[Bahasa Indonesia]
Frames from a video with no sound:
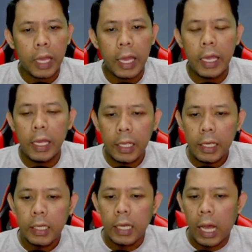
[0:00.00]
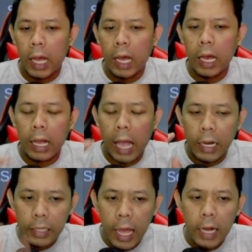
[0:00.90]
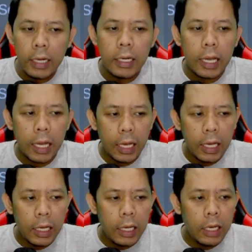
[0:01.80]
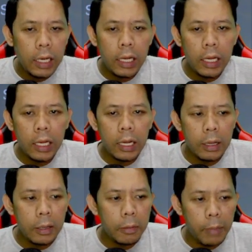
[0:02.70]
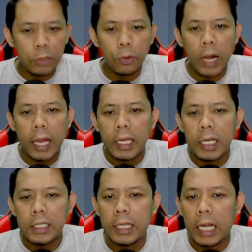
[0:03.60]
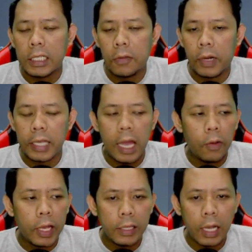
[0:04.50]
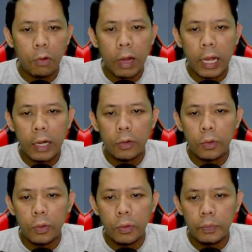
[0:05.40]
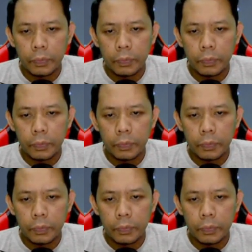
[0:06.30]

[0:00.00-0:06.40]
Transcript: Oke, okay. uh, kalian uh, masuk lagi ke ZR Silvernya. Oke, okay, kita keluarkan dulu.